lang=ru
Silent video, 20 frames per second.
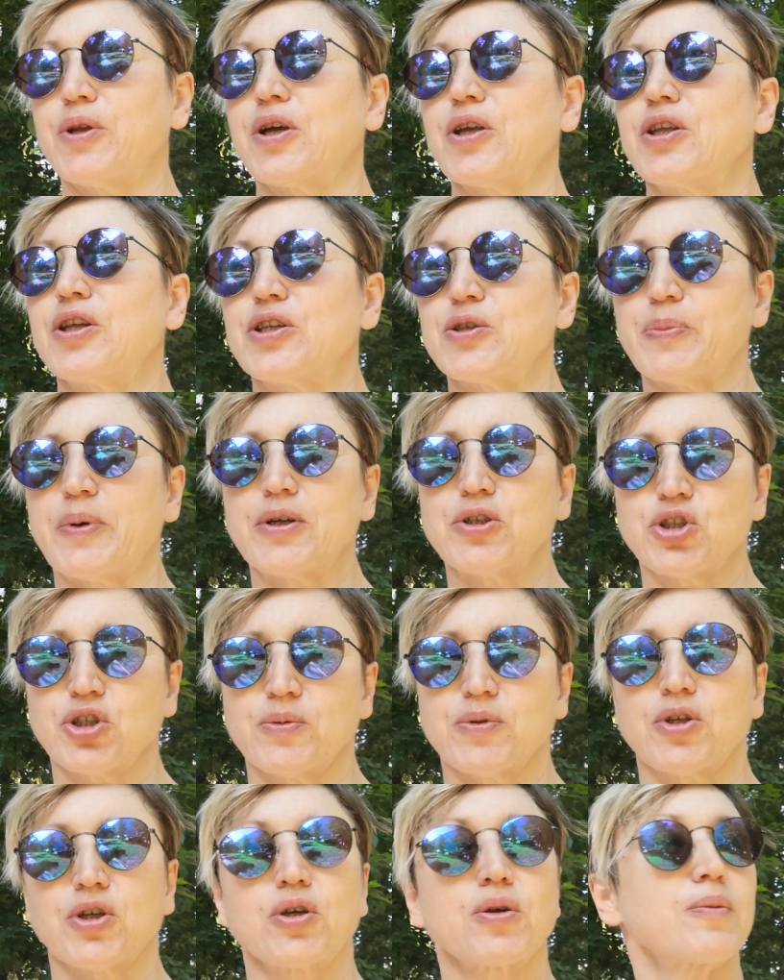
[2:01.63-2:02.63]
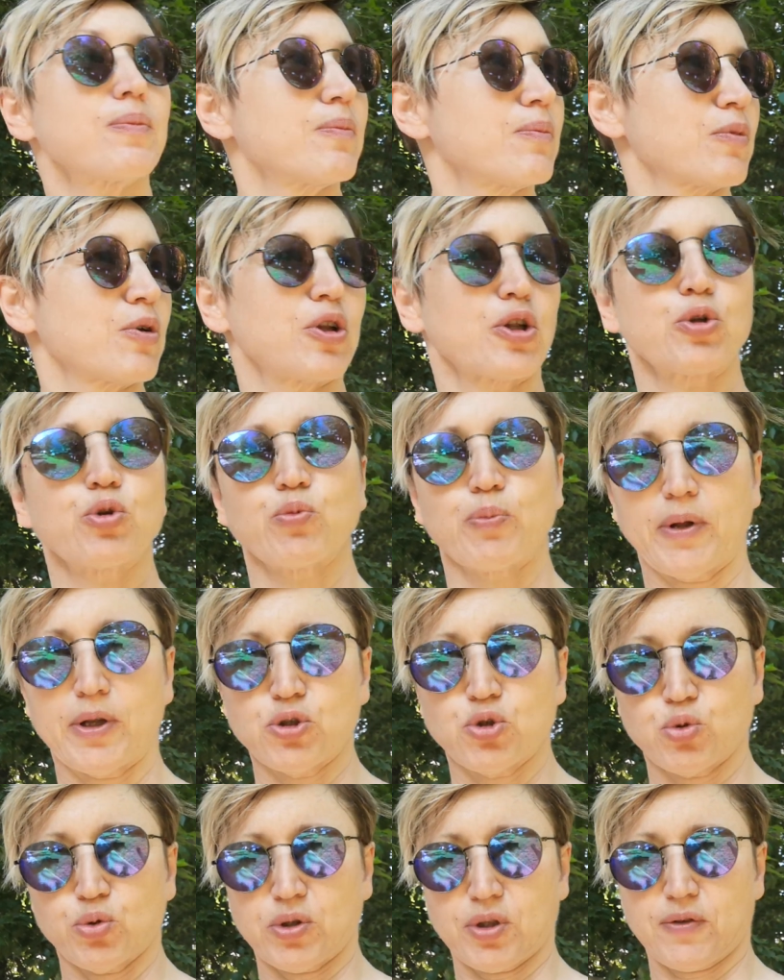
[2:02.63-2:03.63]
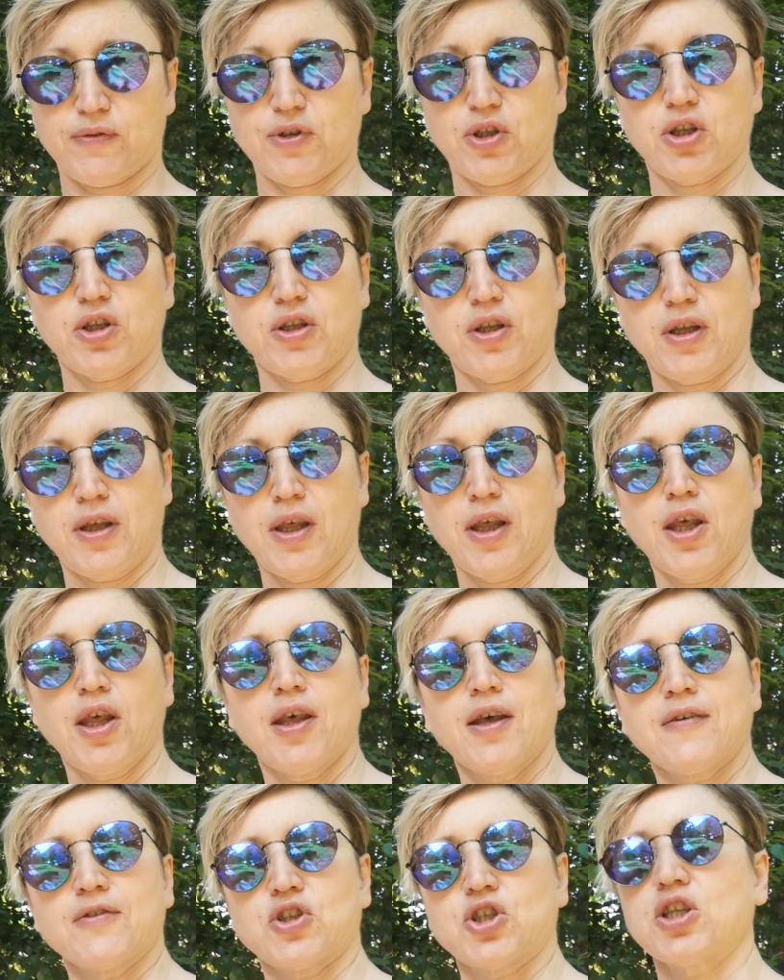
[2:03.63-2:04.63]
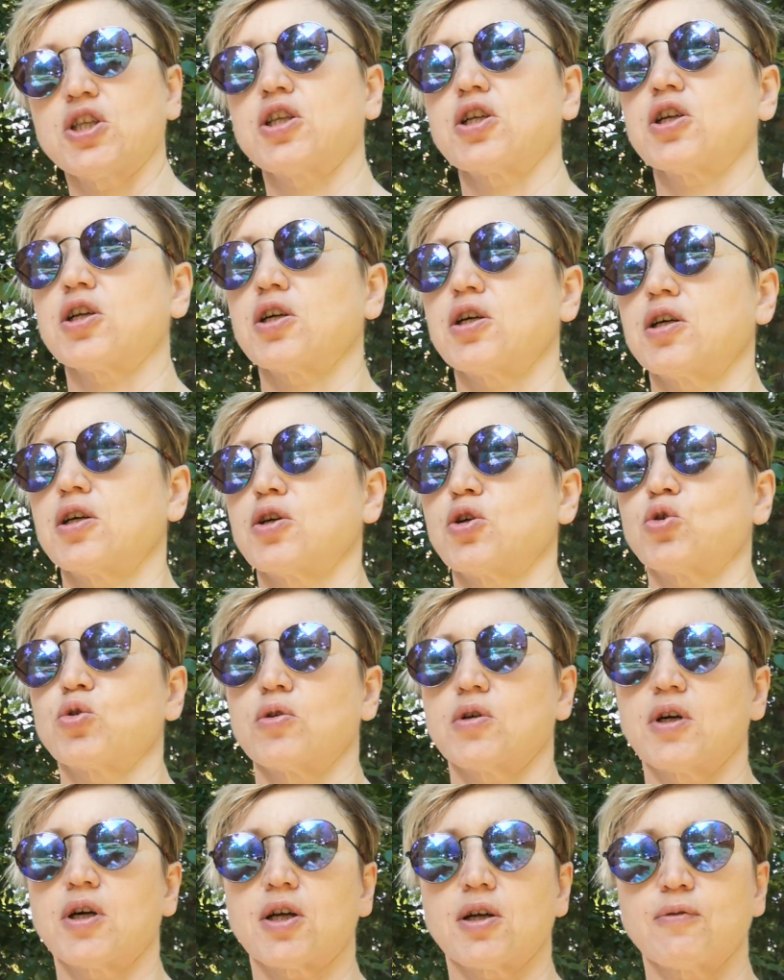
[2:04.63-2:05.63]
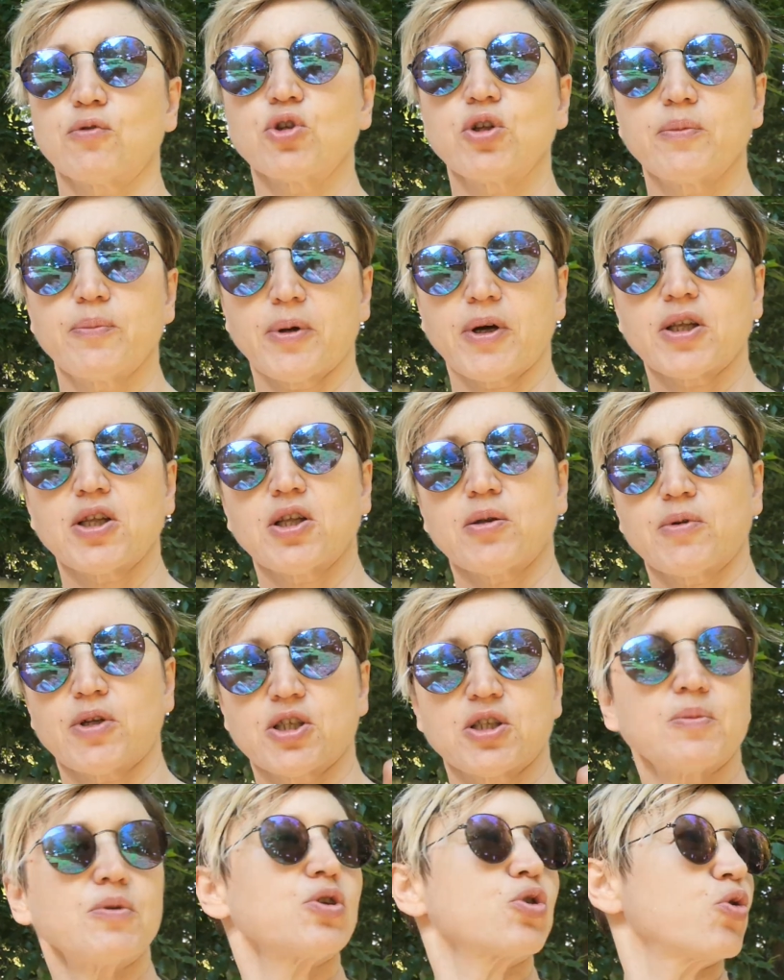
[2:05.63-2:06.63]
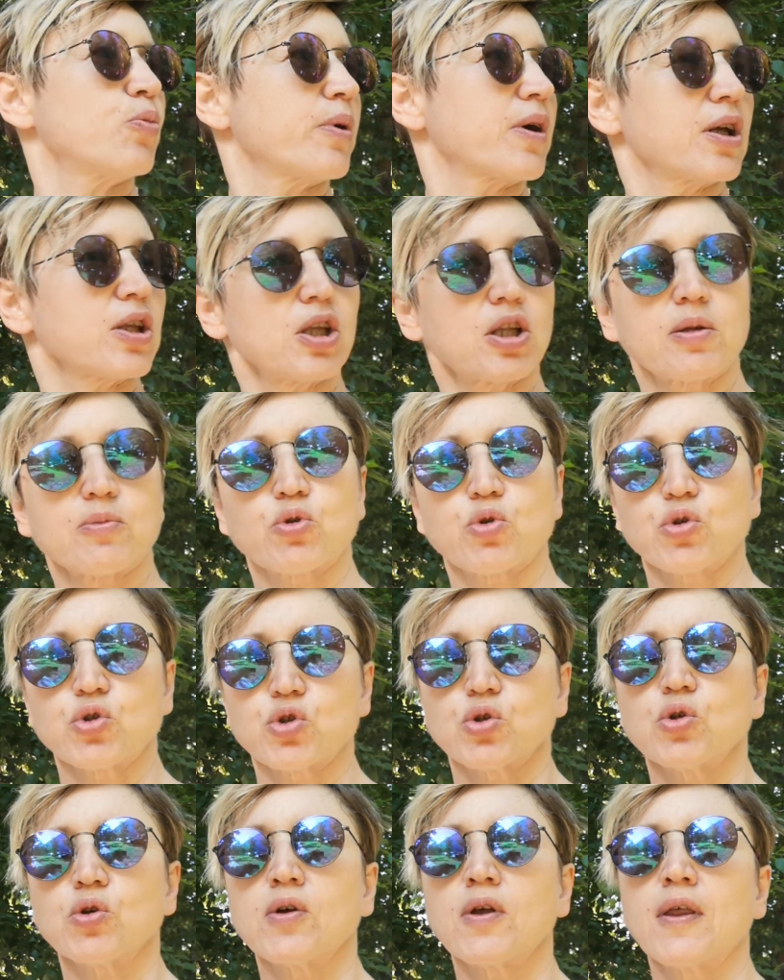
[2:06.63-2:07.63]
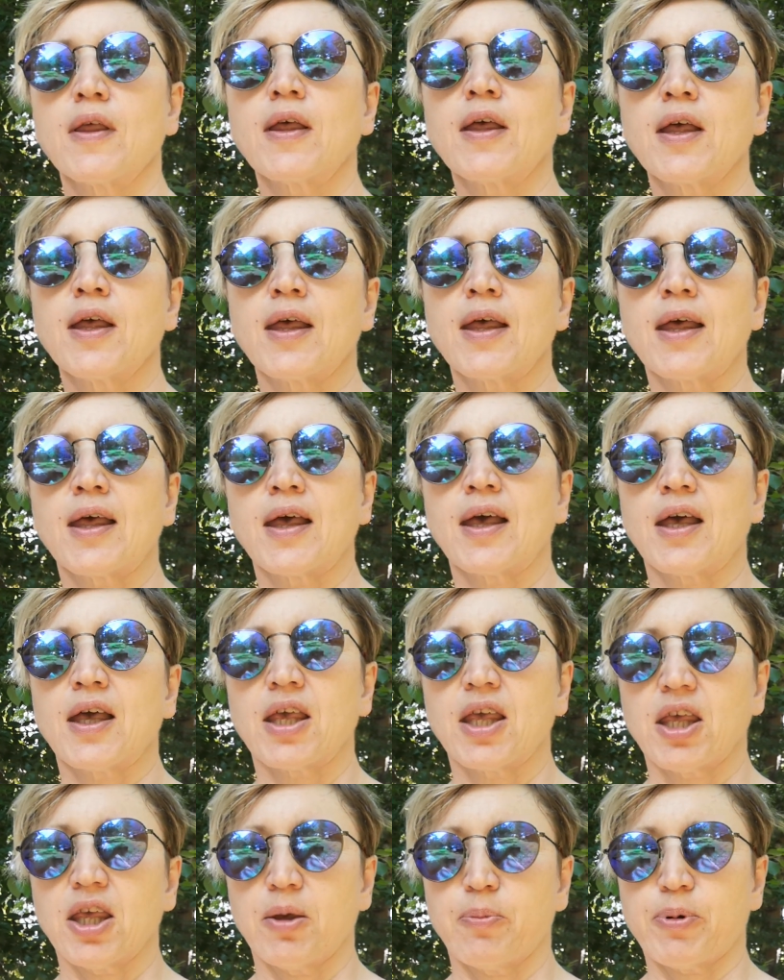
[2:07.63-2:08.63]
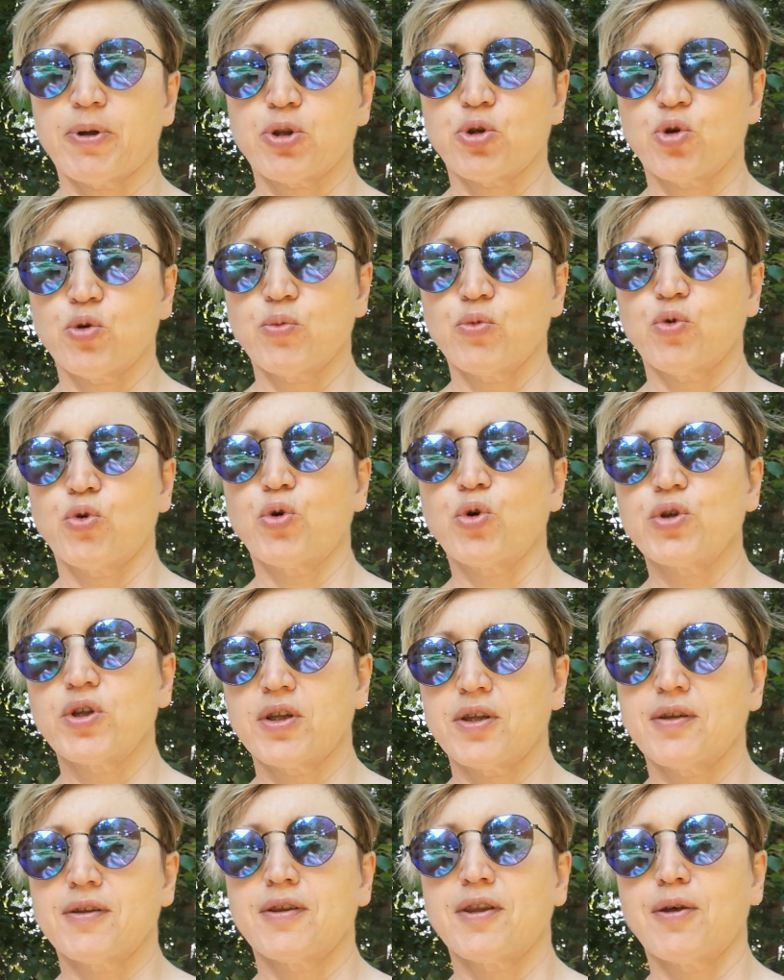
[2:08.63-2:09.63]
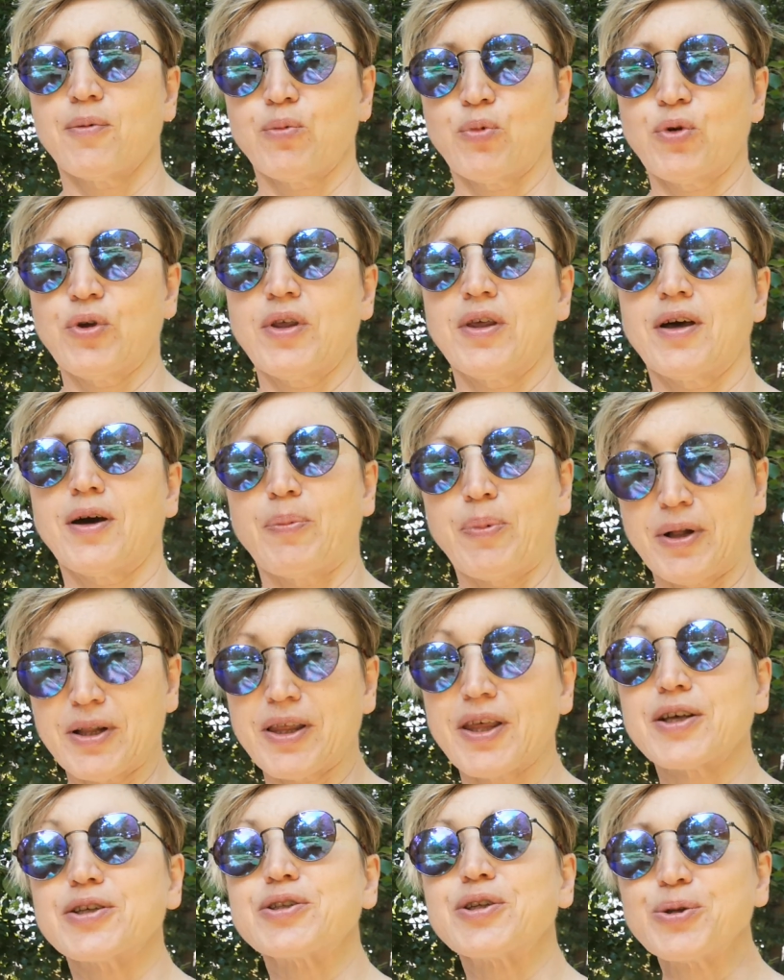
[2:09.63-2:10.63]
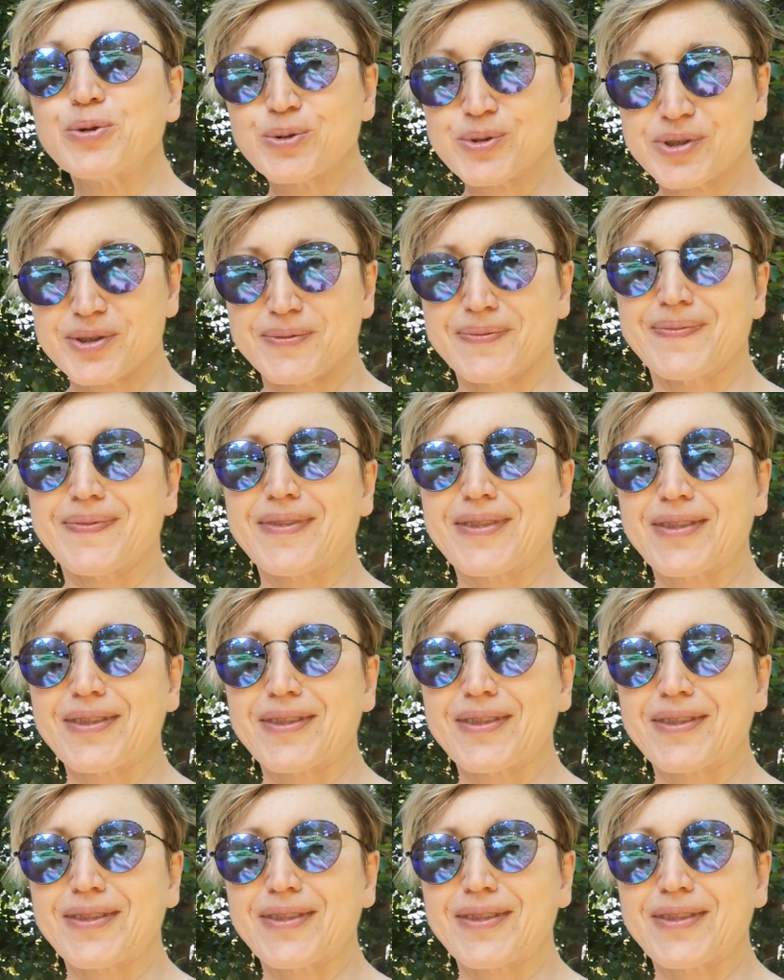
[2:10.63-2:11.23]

приходили с палочками, ну, кладут палочку так вот, в центр хороводом, погоди нам разминку, погоди нам то, все. И потом уходят домой, а палки остаются.